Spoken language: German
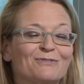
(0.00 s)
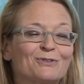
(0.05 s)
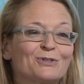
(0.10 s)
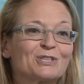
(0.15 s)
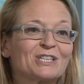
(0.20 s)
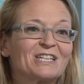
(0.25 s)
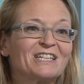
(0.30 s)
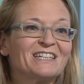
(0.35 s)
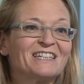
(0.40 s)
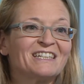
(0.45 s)

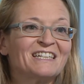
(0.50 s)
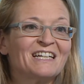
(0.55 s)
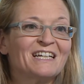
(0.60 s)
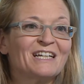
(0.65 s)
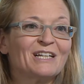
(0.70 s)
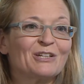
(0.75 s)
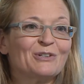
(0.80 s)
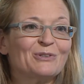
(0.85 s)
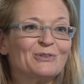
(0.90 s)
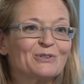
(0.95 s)
vorstellen,
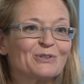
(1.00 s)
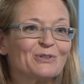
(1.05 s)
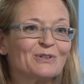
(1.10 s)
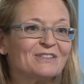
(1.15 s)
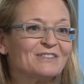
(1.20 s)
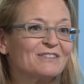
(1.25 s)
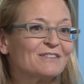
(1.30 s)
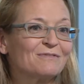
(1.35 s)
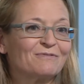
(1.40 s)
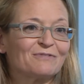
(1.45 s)
die Leute
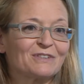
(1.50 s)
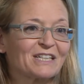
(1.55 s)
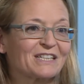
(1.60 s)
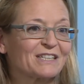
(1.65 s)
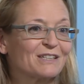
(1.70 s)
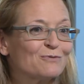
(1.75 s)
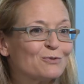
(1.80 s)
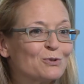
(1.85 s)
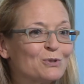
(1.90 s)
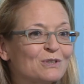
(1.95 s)
gehen
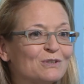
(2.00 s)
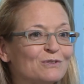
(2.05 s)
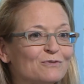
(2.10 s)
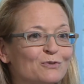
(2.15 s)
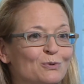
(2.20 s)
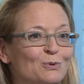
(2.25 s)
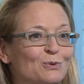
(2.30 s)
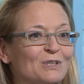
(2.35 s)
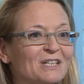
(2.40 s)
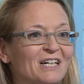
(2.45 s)
vielleicht eine Woche
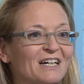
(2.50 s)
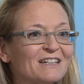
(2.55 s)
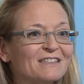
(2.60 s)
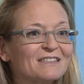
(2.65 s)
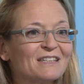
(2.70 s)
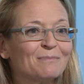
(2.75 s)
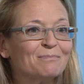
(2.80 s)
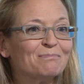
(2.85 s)
auf Ungarn,